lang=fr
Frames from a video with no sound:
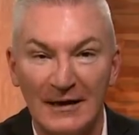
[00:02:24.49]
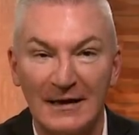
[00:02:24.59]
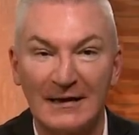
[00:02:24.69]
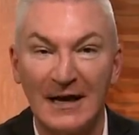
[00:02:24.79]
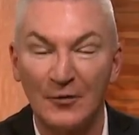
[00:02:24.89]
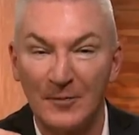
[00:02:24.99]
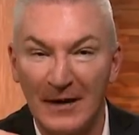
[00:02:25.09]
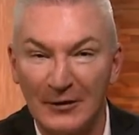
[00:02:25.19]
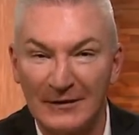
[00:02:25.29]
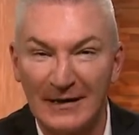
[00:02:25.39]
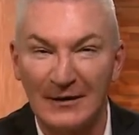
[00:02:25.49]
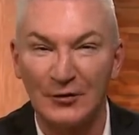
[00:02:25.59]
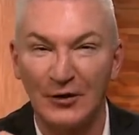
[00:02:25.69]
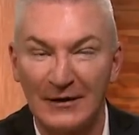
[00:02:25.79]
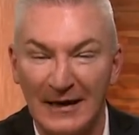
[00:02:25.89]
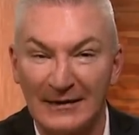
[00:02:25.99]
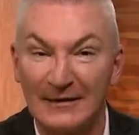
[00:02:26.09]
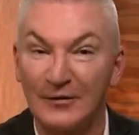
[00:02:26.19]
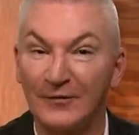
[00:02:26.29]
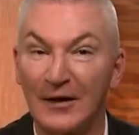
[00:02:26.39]
Et quand on prend le temps de regarder, et
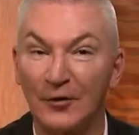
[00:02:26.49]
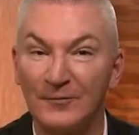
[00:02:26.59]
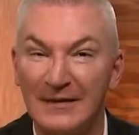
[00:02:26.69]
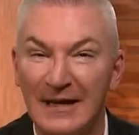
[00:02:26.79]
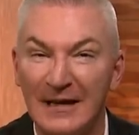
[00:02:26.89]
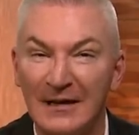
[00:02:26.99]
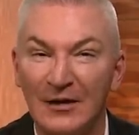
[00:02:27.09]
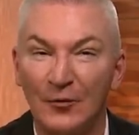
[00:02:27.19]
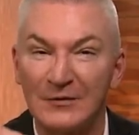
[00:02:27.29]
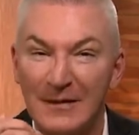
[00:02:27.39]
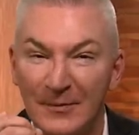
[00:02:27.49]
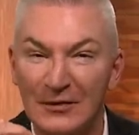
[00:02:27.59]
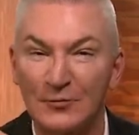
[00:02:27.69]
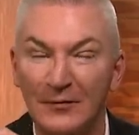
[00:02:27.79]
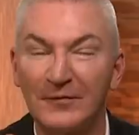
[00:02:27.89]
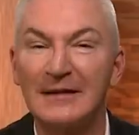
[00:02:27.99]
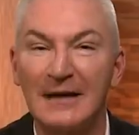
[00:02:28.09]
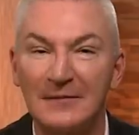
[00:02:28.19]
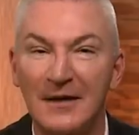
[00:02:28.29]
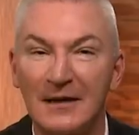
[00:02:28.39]
de faire un bilan, on s'aperçoit
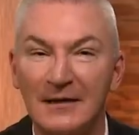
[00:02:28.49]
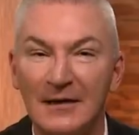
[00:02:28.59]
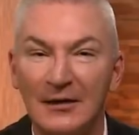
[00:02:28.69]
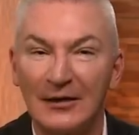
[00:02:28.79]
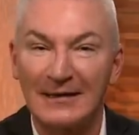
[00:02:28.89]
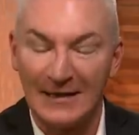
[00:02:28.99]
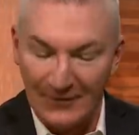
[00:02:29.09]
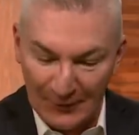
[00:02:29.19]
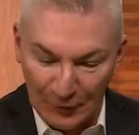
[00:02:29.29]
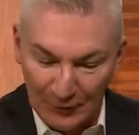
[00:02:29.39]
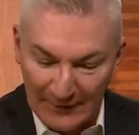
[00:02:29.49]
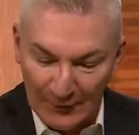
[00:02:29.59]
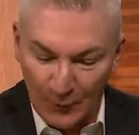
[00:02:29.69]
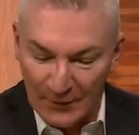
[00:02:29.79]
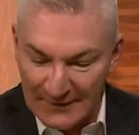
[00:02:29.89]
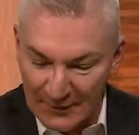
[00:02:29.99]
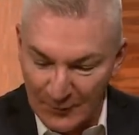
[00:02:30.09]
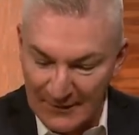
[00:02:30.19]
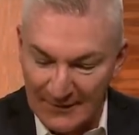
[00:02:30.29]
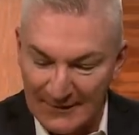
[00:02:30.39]
finalement qu'à travers tous les
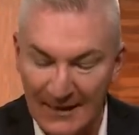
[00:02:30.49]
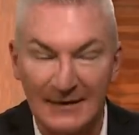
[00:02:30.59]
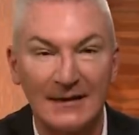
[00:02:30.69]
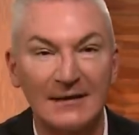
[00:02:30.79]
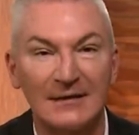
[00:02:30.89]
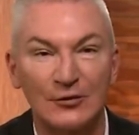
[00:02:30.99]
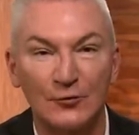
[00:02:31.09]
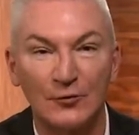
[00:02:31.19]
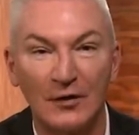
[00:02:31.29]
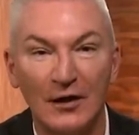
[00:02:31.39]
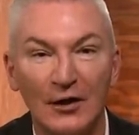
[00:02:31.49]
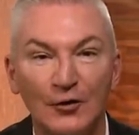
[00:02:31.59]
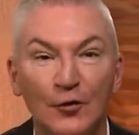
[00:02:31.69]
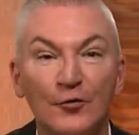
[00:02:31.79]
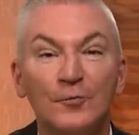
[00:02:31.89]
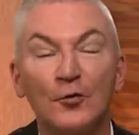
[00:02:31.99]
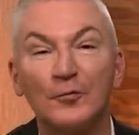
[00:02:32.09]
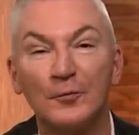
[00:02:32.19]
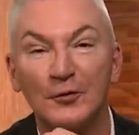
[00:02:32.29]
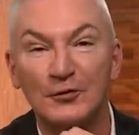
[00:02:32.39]
365 derniers jours, il y a eu beaucoup
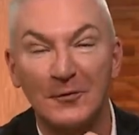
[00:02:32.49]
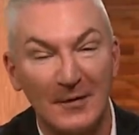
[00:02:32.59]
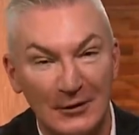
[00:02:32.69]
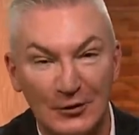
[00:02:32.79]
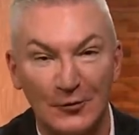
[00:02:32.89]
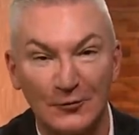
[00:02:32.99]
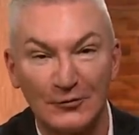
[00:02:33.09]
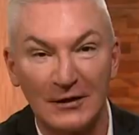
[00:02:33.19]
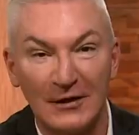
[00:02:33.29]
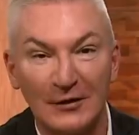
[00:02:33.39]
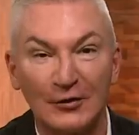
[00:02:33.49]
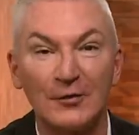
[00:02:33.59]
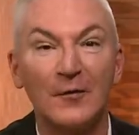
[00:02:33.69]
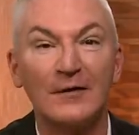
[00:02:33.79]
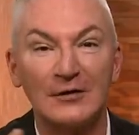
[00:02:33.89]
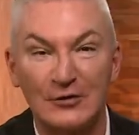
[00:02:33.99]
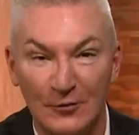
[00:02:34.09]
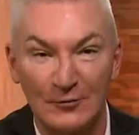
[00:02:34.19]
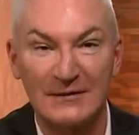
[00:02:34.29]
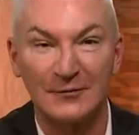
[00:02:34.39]
plus de belles choses que de mauvaises
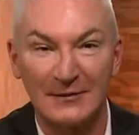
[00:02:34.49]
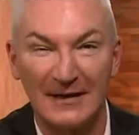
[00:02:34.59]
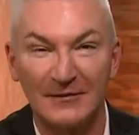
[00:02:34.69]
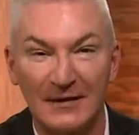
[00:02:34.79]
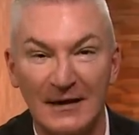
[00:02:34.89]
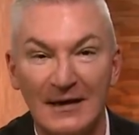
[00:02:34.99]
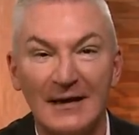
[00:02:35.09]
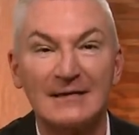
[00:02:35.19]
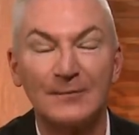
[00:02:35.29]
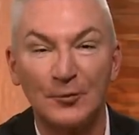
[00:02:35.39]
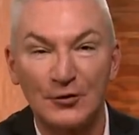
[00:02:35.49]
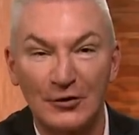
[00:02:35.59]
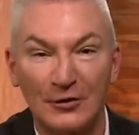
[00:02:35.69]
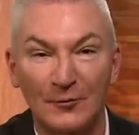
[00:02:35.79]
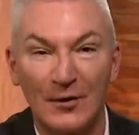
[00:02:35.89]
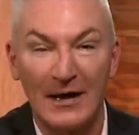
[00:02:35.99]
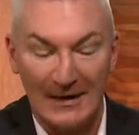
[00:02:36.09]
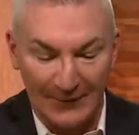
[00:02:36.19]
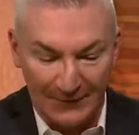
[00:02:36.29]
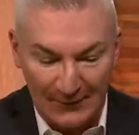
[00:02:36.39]
choses qui sont arrivées. Et c'est pour ça que moi, à
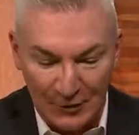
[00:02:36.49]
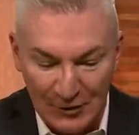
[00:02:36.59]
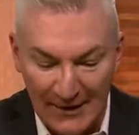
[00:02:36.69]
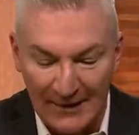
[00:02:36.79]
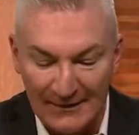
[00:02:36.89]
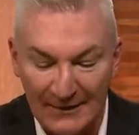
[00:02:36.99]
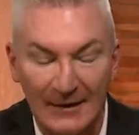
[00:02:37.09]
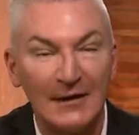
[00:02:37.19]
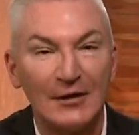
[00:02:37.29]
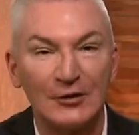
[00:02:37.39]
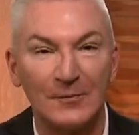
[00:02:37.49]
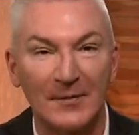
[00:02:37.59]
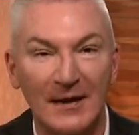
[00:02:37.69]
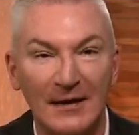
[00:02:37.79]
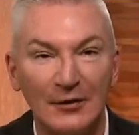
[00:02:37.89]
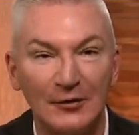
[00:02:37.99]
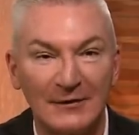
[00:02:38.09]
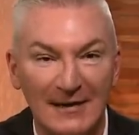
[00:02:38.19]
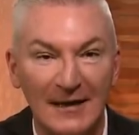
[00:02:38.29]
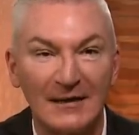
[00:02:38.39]
la fin de chaque année, je prends le
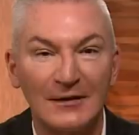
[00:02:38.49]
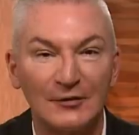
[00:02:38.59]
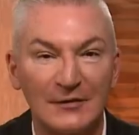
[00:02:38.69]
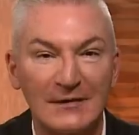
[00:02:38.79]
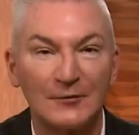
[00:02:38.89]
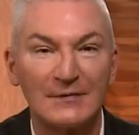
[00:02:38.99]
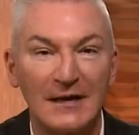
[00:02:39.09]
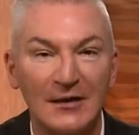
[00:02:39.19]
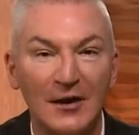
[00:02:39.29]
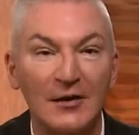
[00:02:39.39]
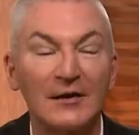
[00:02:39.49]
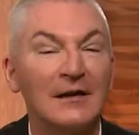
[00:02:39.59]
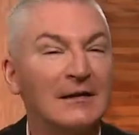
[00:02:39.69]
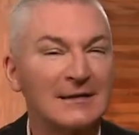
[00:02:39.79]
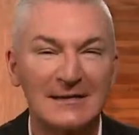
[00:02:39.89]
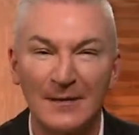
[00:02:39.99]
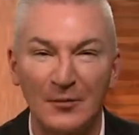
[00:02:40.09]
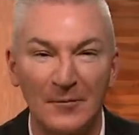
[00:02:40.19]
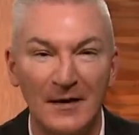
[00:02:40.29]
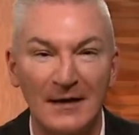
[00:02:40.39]
temps de dire au Seigneur
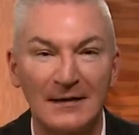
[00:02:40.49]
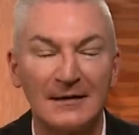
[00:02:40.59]
simplement